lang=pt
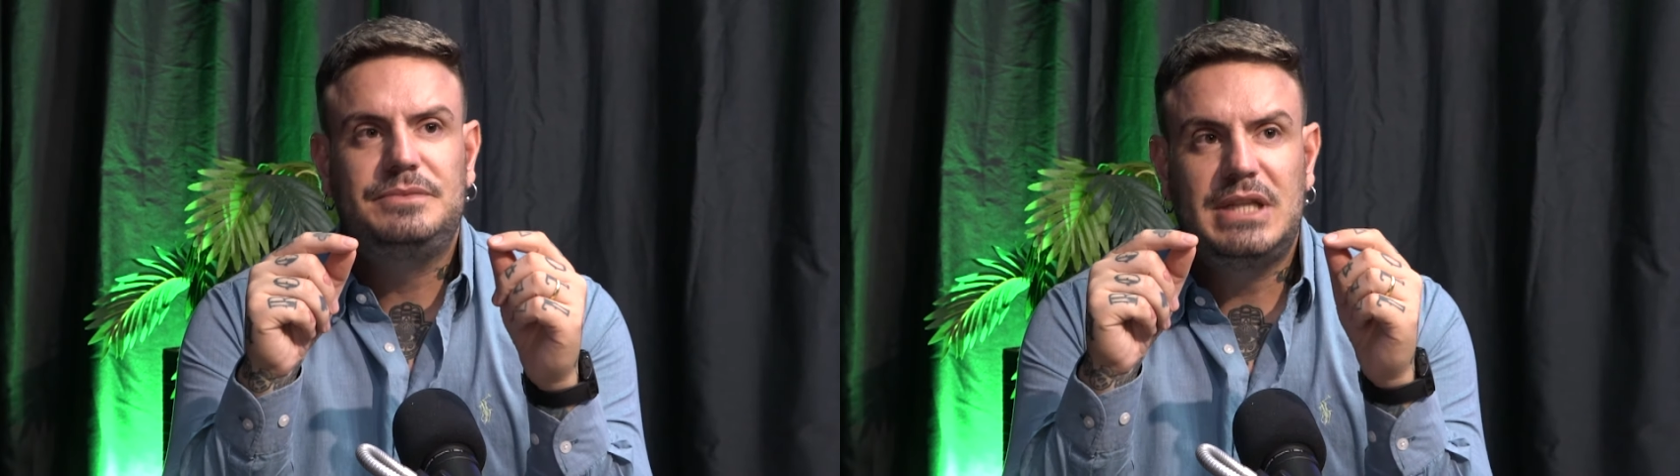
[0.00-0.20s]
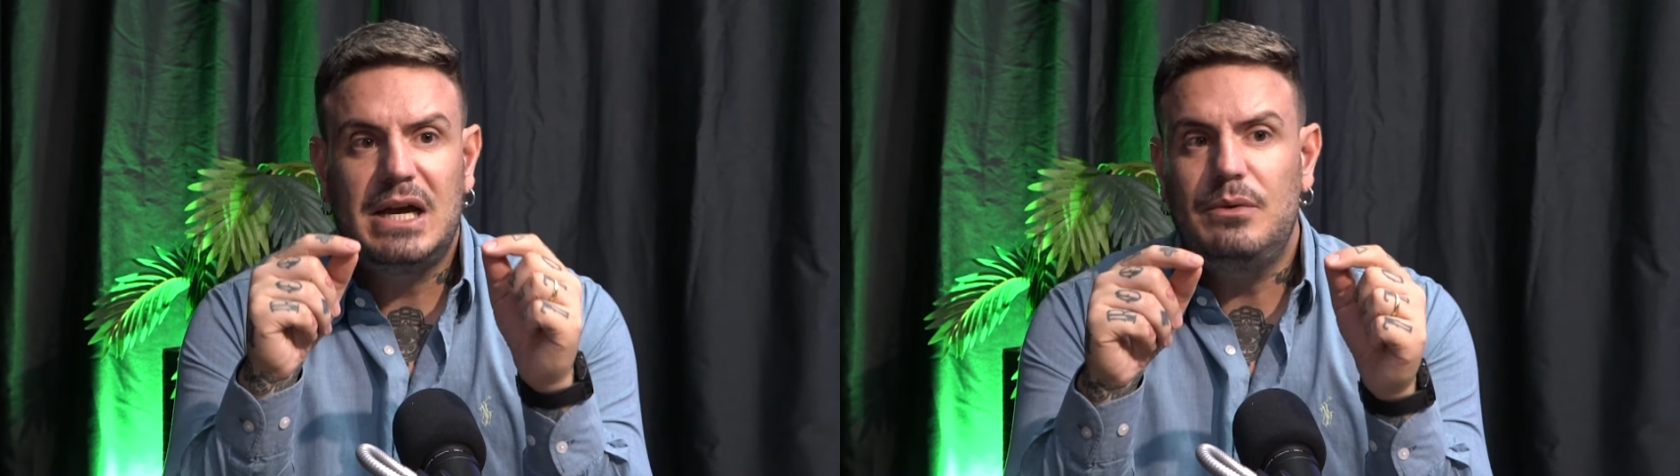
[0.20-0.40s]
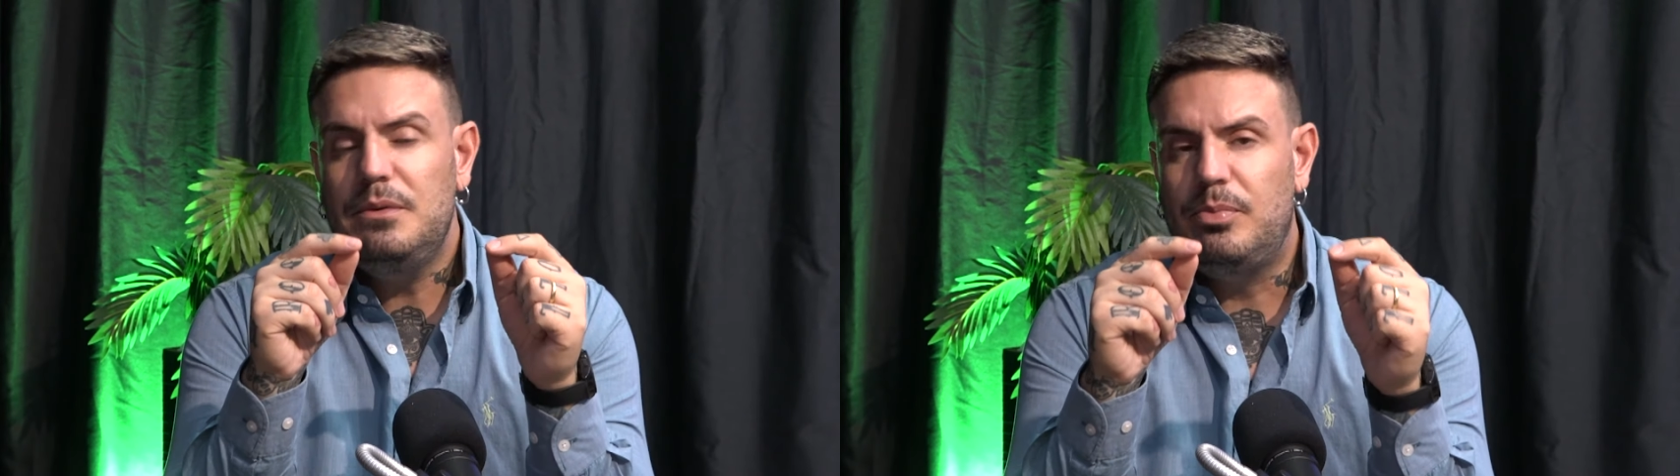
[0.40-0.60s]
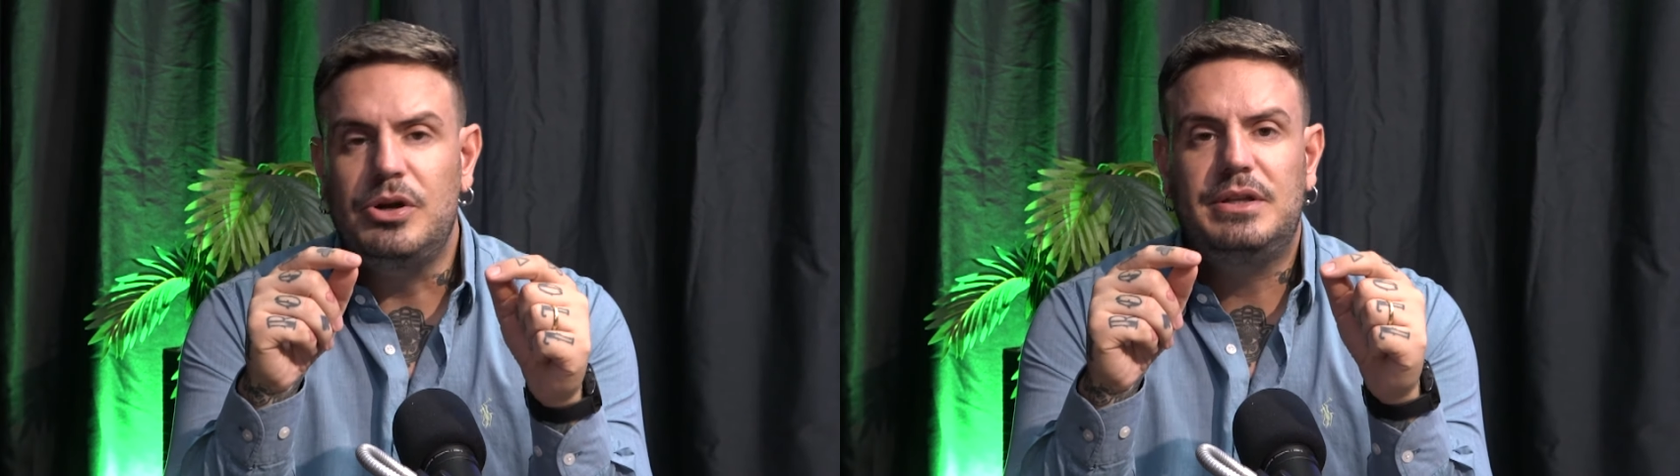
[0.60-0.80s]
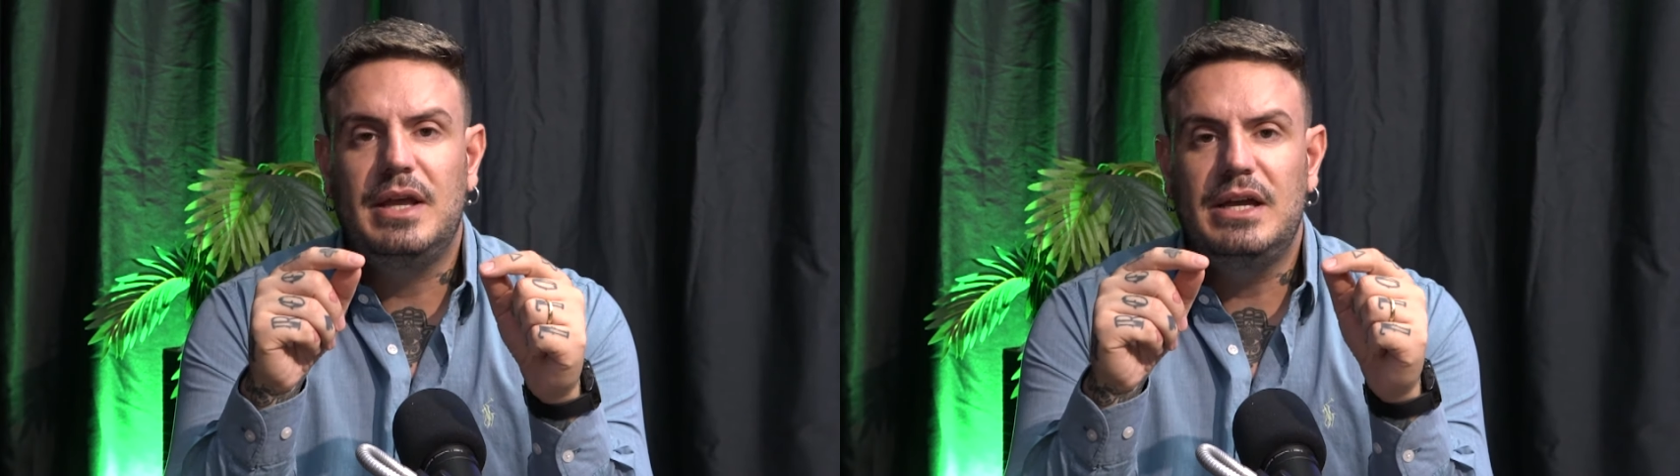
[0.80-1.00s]
tão
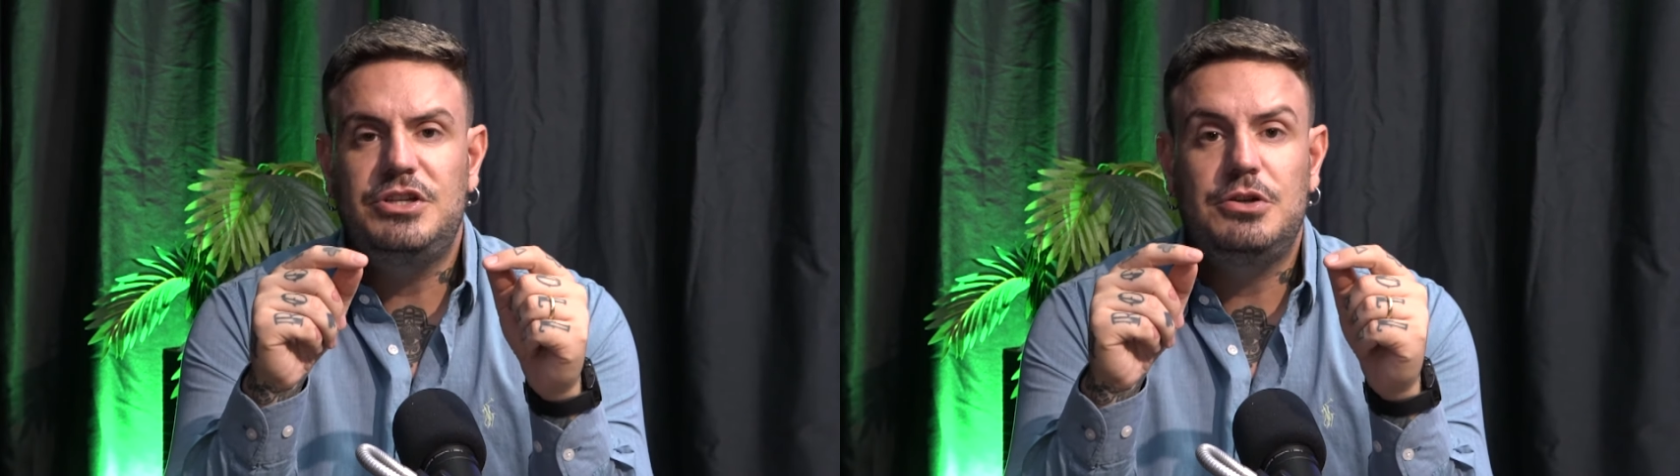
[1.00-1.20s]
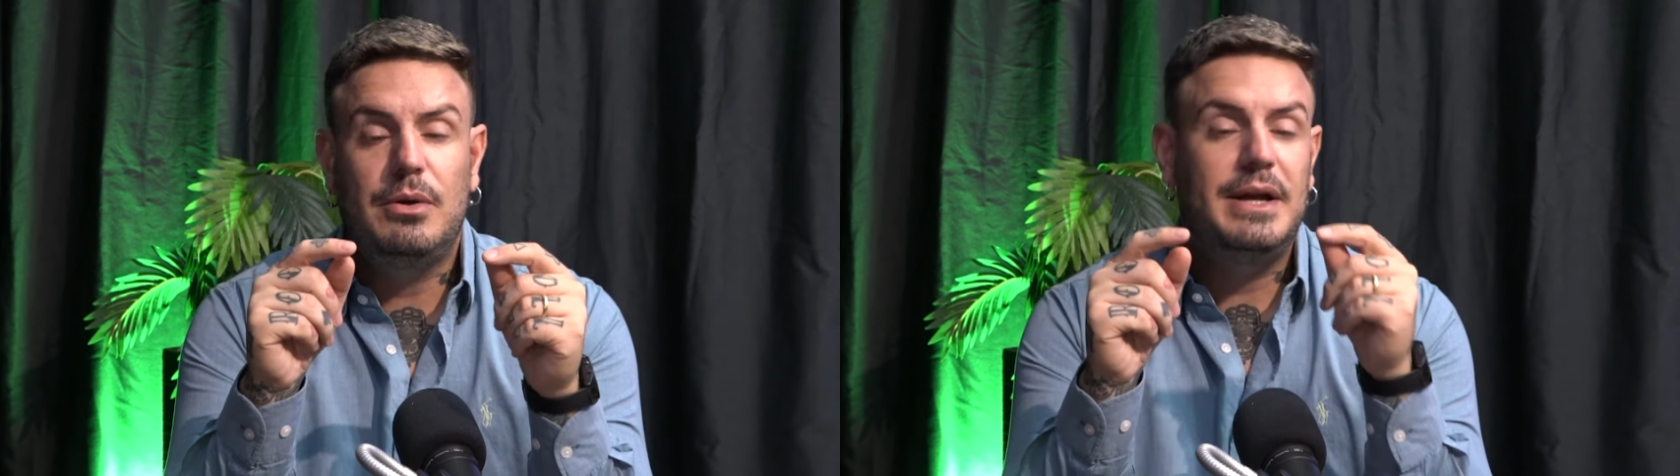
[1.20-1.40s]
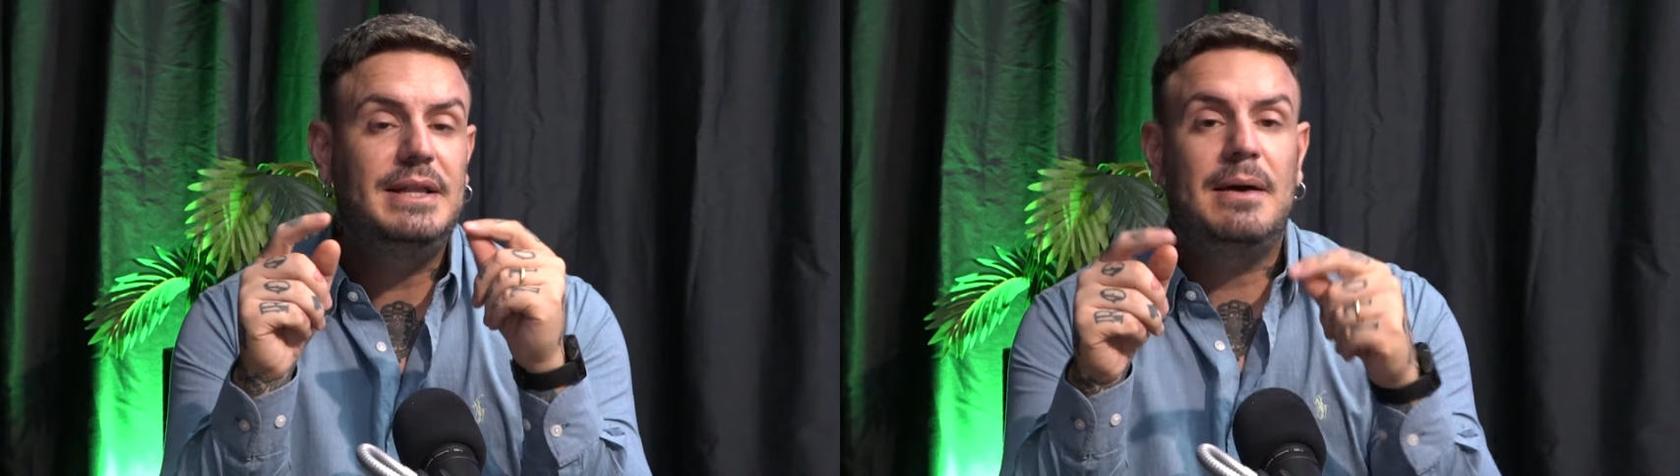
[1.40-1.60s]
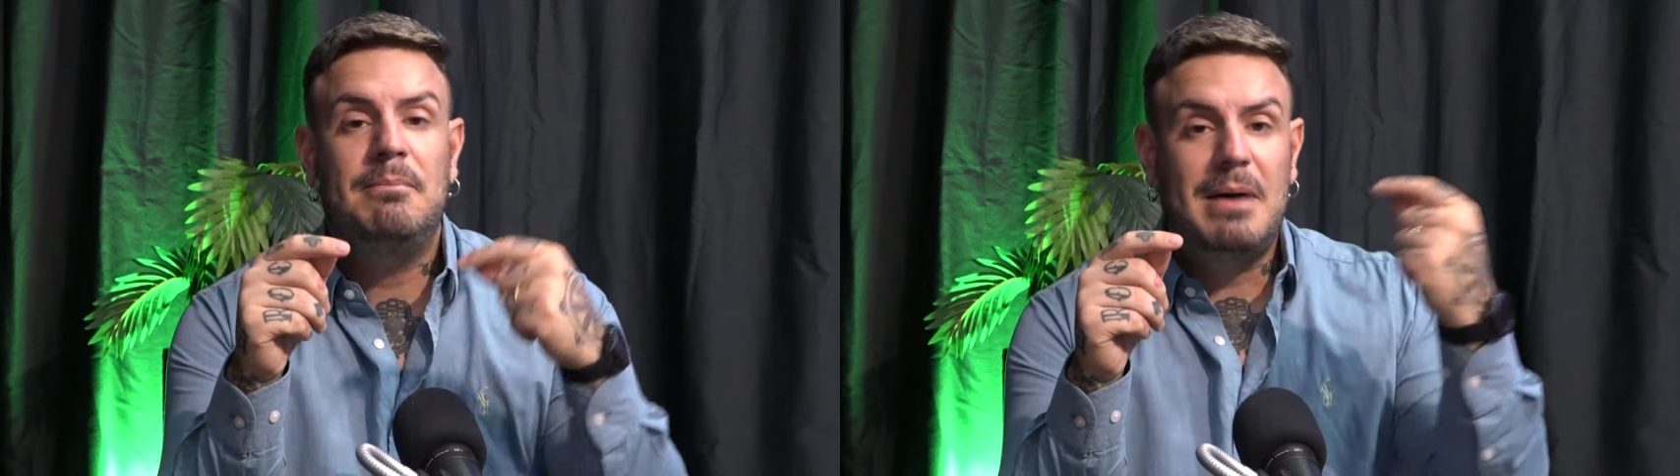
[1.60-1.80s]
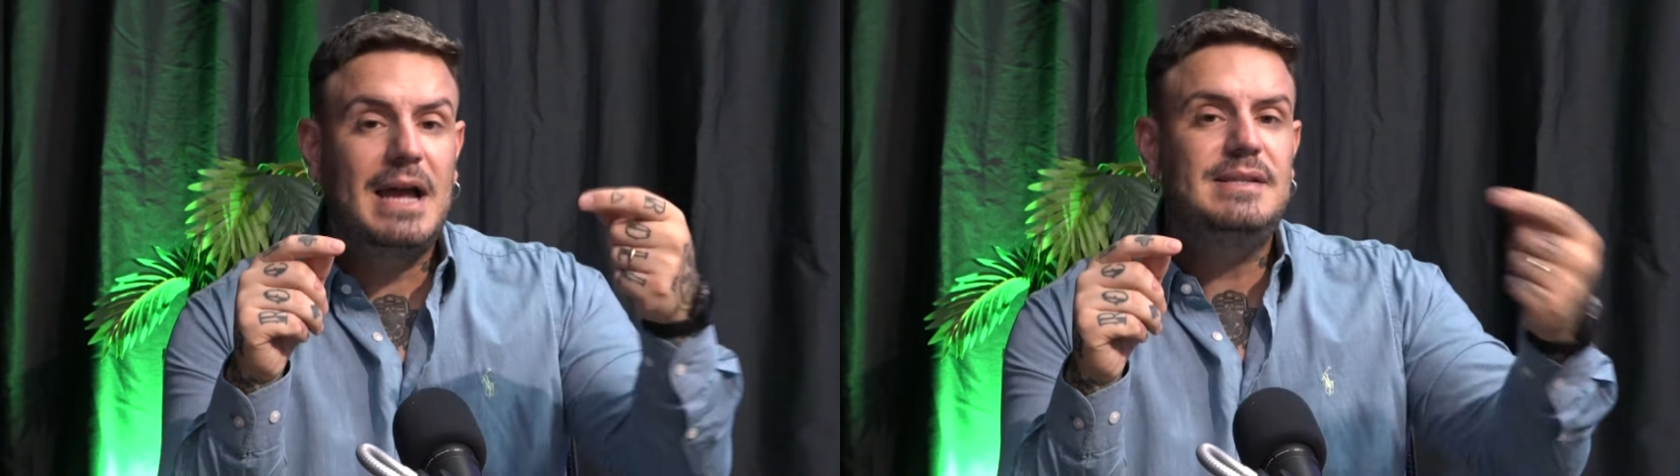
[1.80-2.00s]
importante ou ainda
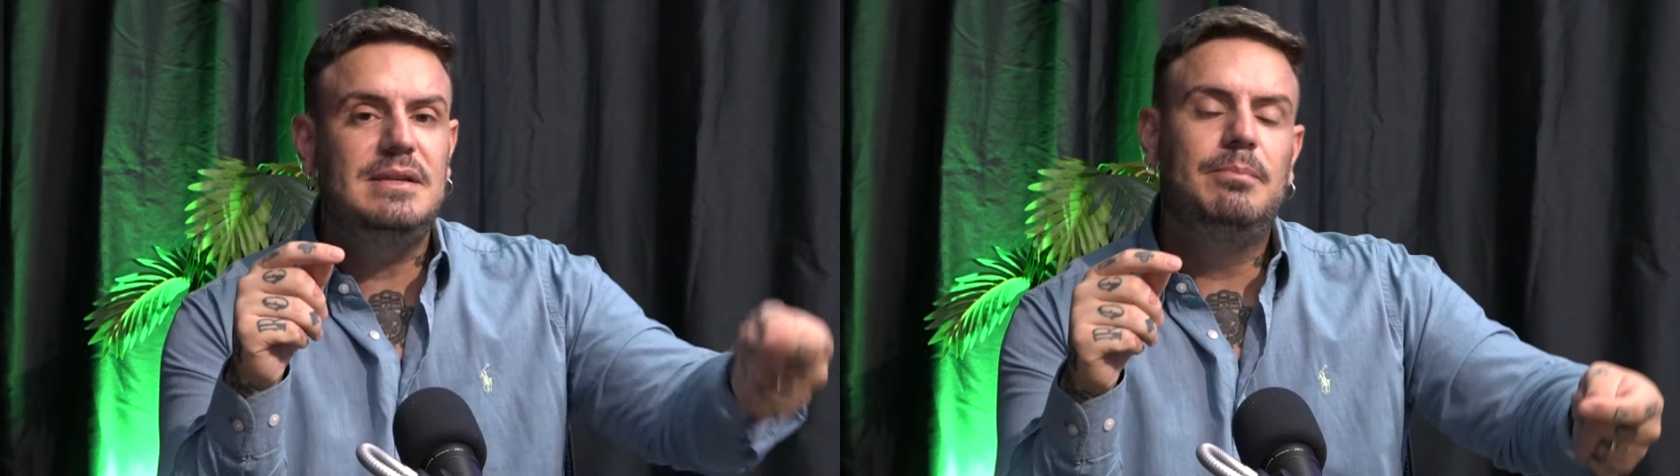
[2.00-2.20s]
mais